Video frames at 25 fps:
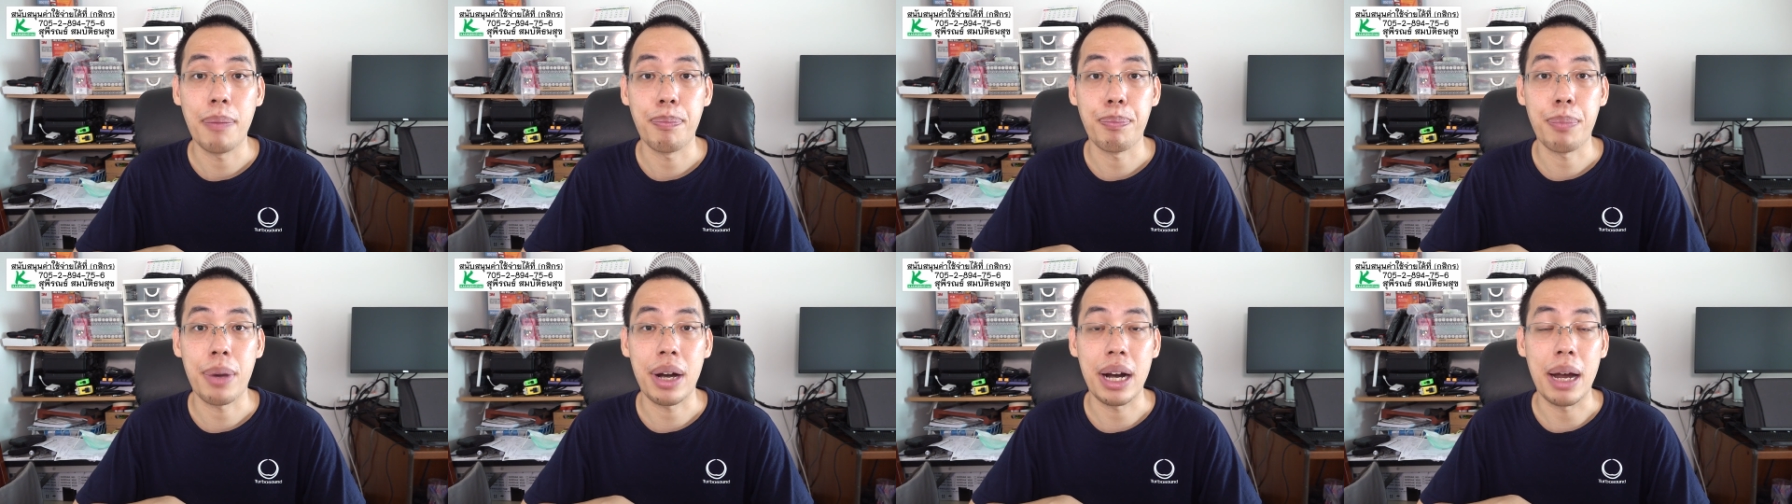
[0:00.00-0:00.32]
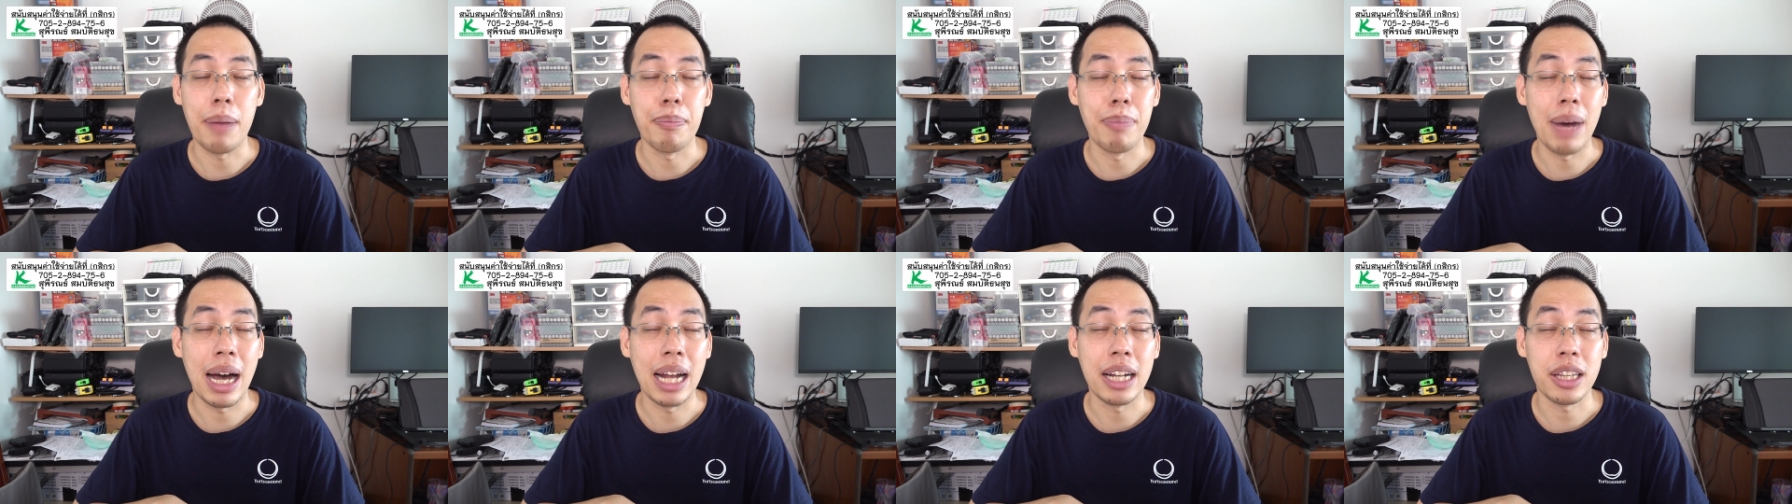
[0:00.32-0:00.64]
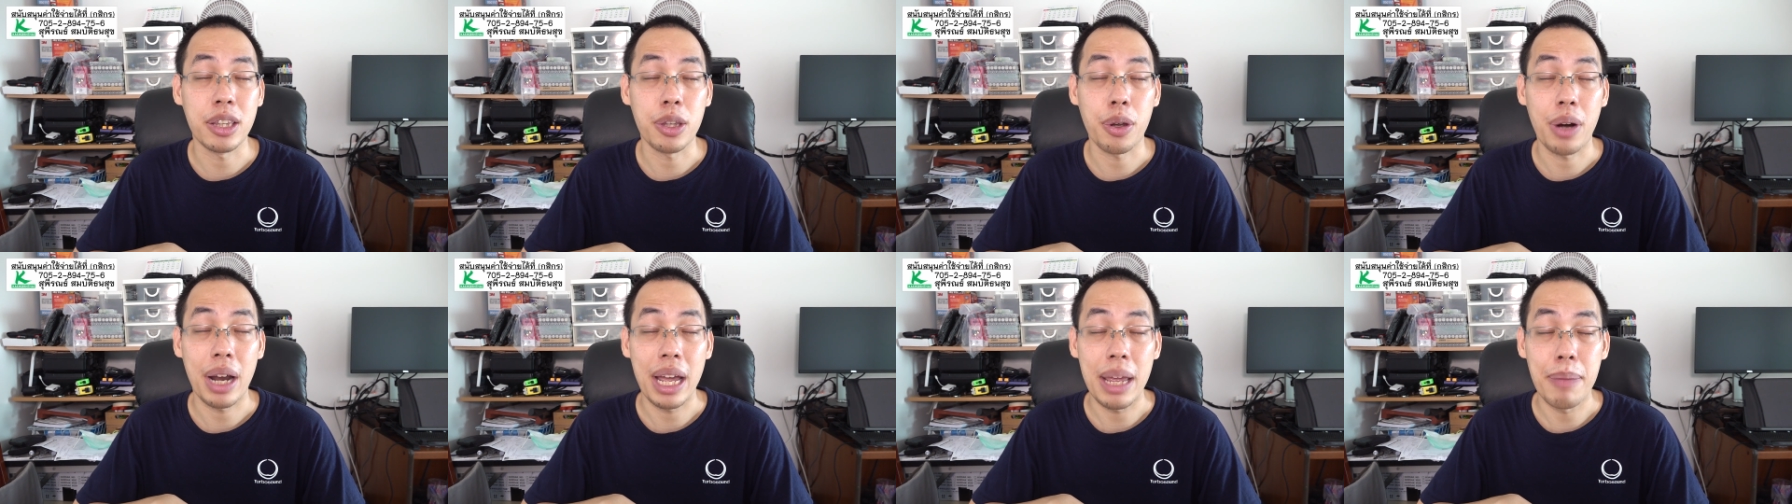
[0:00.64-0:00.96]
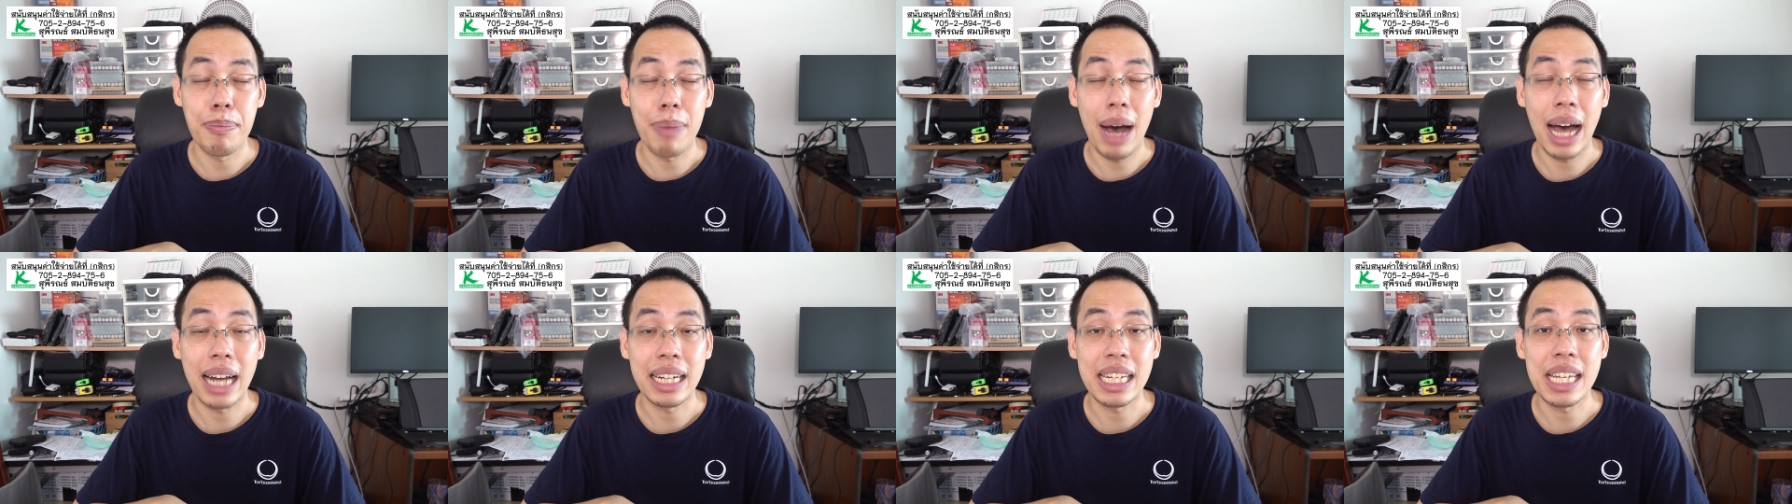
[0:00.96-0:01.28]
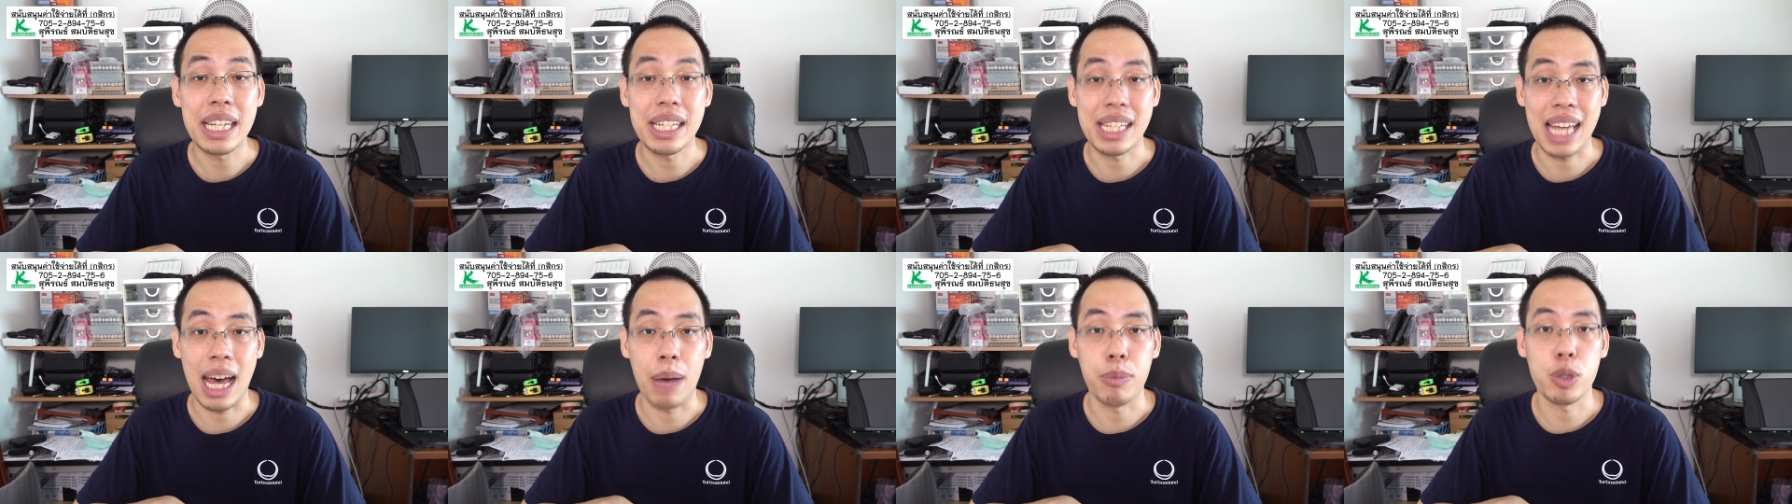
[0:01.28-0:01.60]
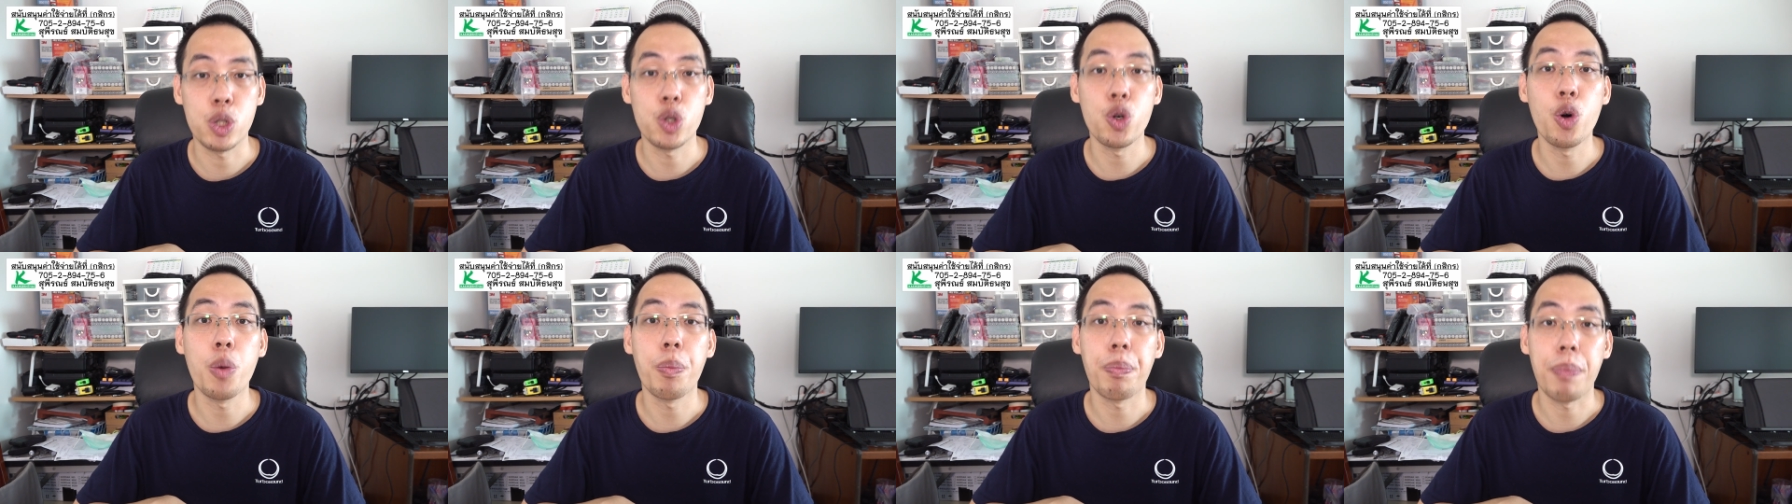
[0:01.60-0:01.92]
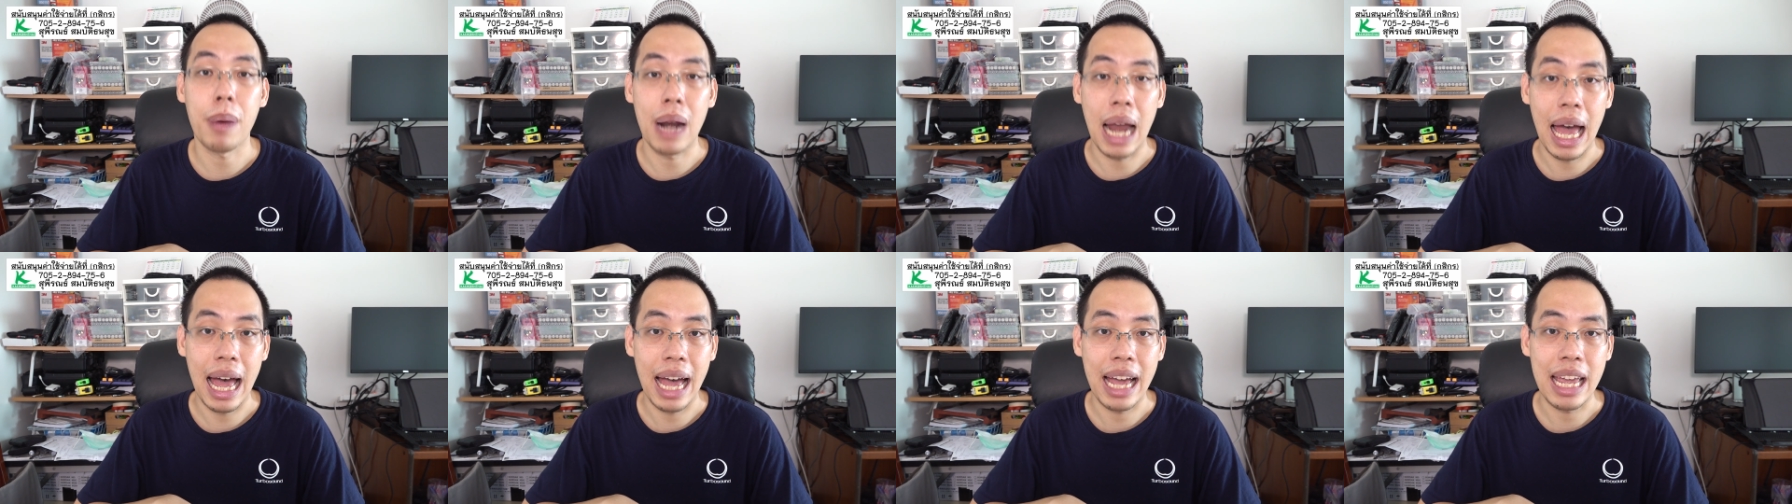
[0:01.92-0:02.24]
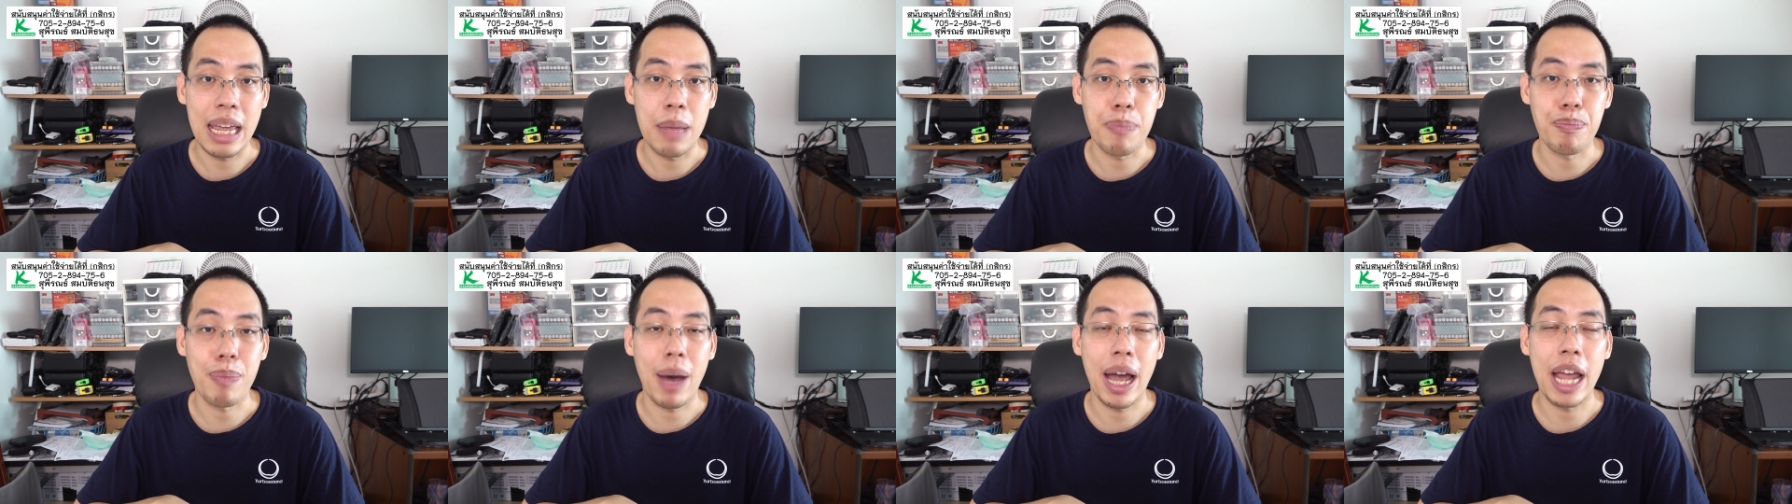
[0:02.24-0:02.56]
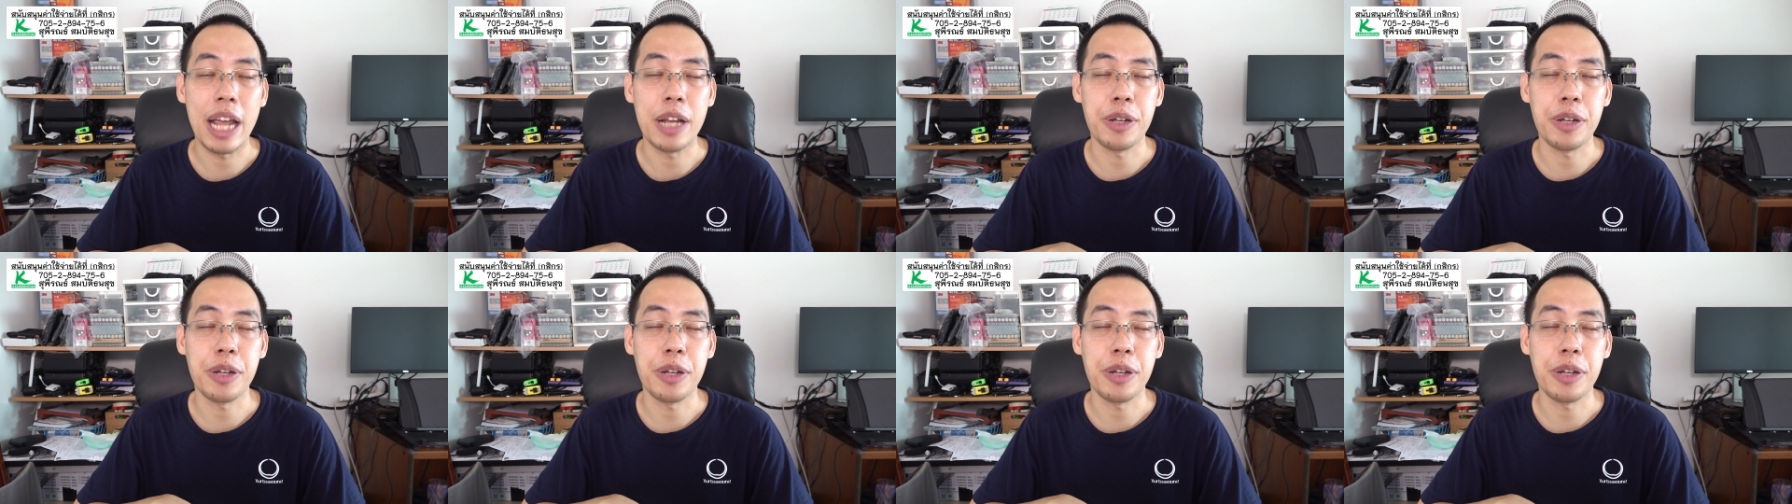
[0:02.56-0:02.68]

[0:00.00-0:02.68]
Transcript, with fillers: ประมาณไตรามาสที่ 3 ช่วงปลายไป